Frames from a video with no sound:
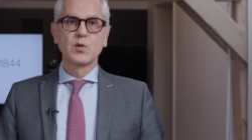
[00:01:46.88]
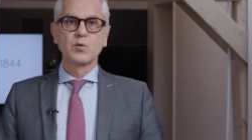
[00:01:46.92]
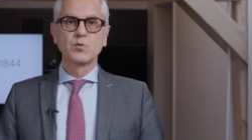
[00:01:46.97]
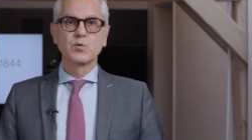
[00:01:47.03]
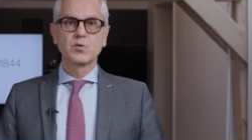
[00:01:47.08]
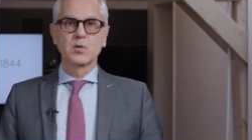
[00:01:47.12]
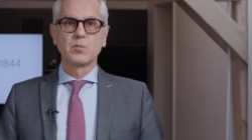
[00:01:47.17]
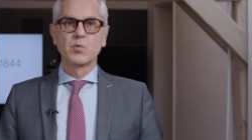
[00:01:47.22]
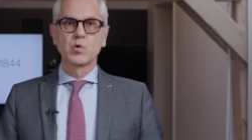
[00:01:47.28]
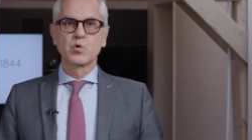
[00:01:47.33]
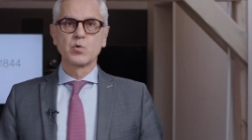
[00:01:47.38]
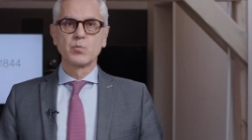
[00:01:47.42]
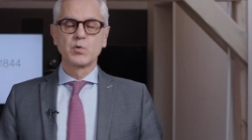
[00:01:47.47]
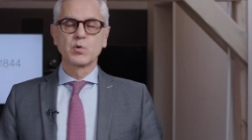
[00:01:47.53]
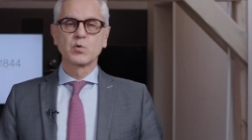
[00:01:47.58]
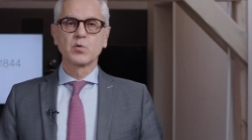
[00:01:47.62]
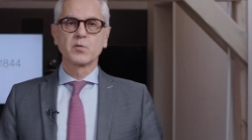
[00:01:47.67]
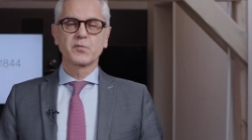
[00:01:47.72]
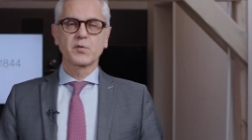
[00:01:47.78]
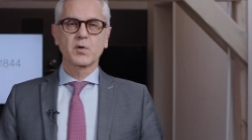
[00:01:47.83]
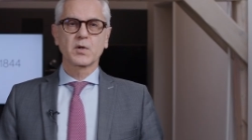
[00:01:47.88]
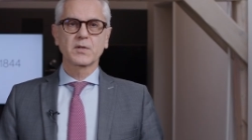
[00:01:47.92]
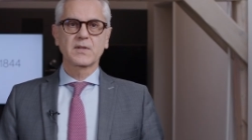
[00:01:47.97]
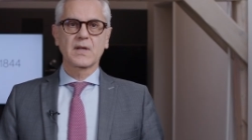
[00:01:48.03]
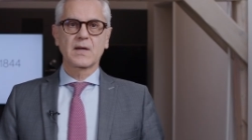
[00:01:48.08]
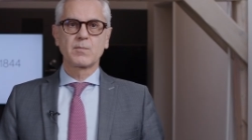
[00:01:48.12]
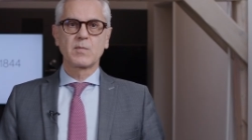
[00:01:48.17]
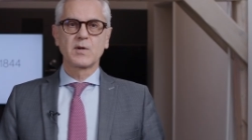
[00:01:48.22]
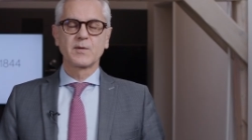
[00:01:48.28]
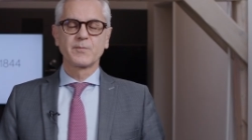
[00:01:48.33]
nous sommes beaucoup plus
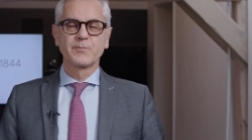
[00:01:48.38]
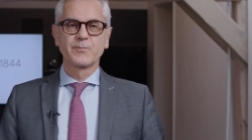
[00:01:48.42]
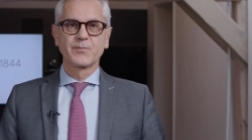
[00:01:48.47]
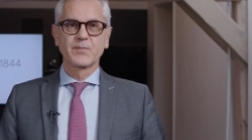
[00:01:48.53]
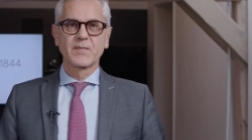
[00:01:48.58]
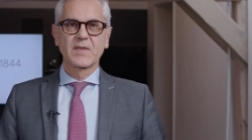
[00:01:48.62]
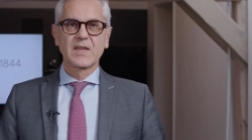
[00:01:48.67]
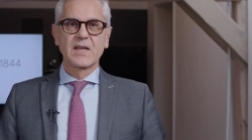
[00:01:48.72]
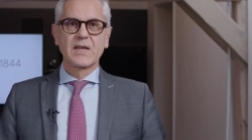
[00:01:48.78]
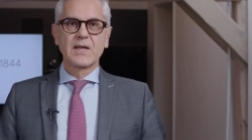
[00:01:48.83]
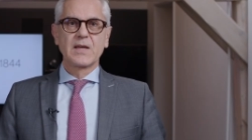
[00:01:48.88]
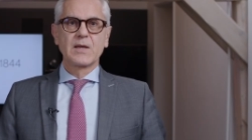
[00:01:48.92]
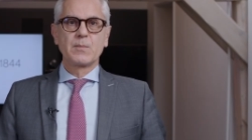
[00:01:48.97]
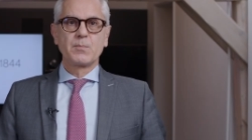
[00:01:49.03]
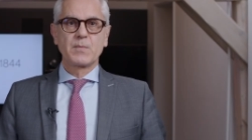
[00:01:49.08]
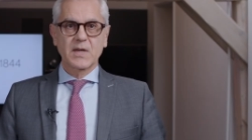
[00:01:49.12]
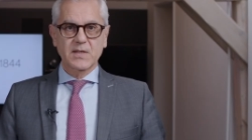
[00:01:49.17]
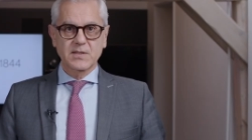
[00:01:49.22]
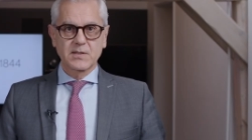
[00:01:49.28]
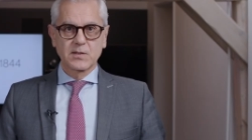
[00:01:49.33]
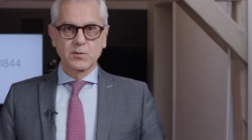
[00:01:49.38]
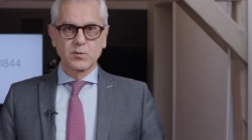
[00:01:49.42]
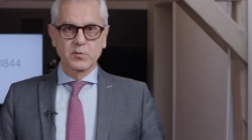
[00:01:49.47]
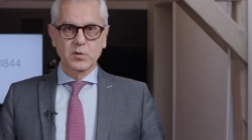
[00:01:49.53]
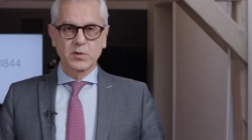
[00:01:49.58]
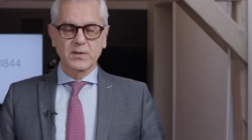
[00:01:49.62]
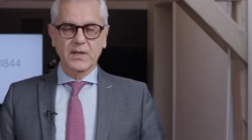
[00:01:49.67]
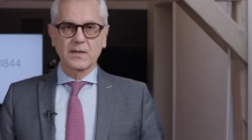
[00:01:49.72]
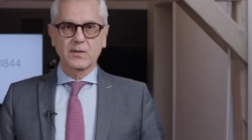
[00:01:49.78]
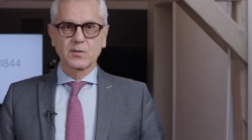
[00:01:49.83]
confortables. Merci de
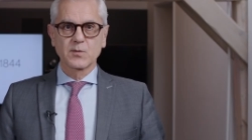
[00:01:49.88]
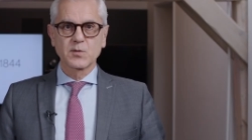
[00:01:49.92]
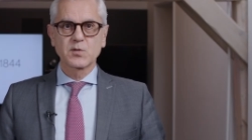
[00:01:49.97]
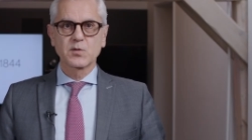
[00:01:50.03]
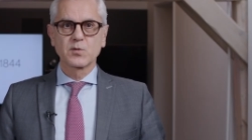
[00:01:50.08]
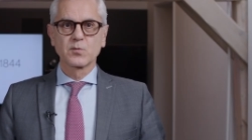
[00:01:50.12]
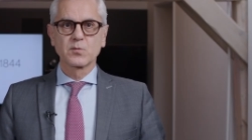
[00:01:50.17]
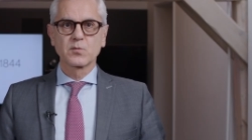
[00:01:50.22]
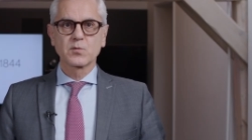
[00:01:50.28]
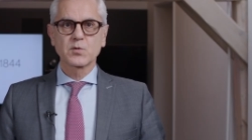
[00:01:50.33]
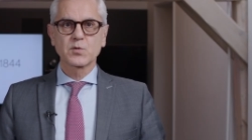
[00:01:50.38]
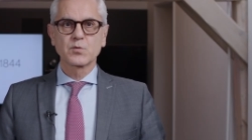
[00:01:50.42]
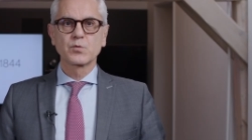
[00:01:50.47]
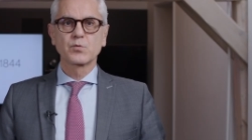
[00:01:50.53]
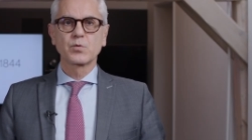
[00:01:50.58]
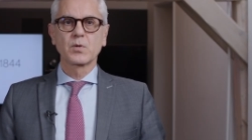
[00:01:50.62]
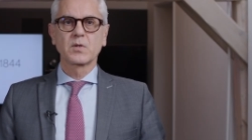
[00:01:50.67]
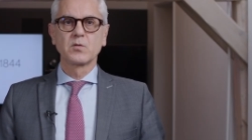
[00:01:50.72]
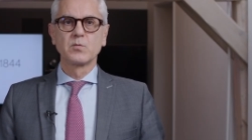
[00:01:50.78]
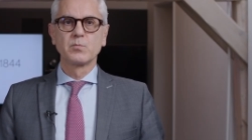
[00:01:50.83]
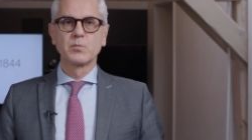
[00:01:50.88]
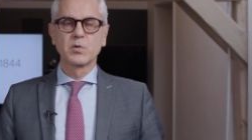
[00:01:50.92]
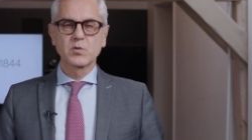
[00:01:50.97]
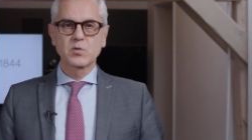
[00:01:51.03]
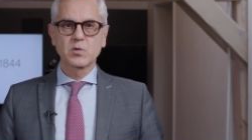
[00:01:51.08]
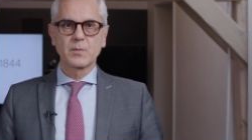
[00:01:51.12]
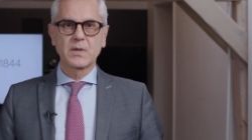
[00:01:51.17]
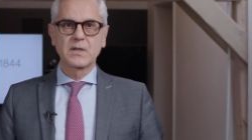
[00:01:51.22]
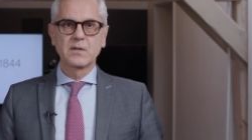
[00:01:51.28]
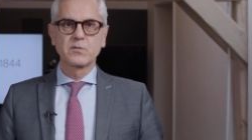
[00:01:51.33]
votre attention, je vous souhaite une bonne
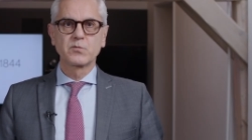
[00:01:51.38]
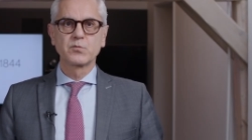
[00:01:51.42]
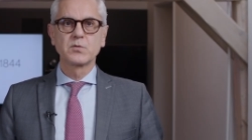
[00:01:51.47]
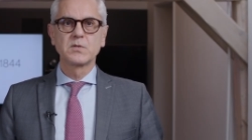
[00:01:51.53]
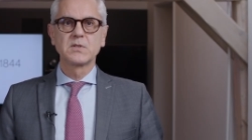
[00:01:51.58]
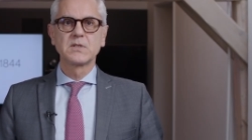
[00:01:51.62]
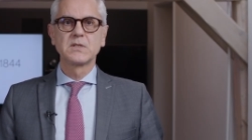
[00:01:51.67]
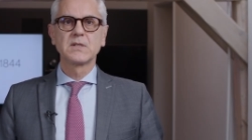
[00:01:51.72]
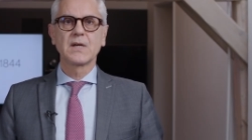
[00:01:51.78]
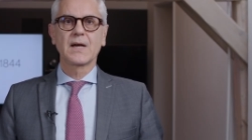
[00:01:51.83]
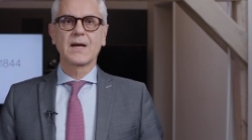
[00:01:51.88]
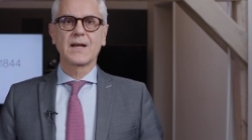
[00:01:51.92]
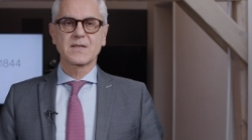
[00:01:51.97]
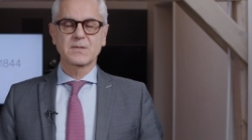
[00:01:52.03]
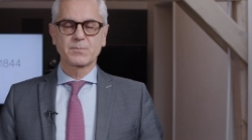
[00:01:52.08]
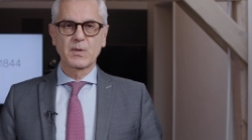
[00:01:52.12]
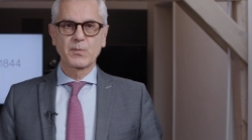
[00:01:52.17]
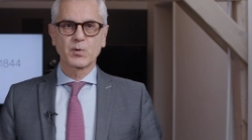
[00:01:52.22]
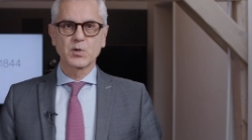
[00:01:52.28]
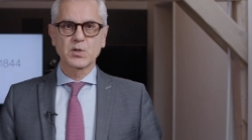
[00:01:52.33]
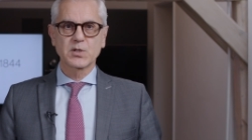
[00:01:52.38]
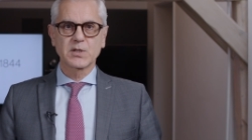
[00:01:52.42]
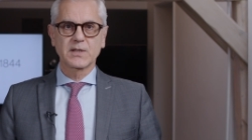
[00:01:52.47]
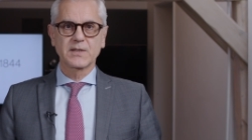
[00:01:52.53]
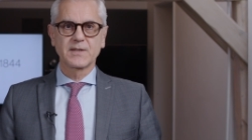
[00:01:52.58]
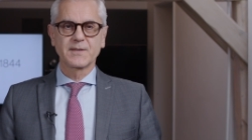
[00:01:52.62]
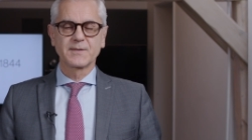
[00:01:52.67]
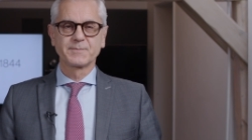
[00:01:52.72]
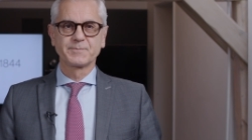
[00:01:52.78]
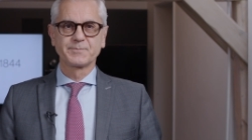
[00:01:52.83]
semaine et vous dis à la semaine prochaine.